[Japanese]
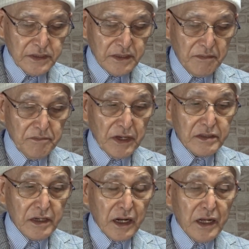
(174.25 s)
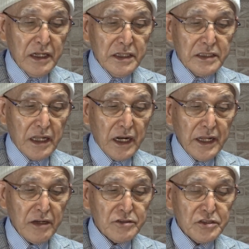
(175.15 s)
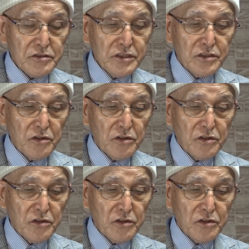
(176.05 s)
300から700種類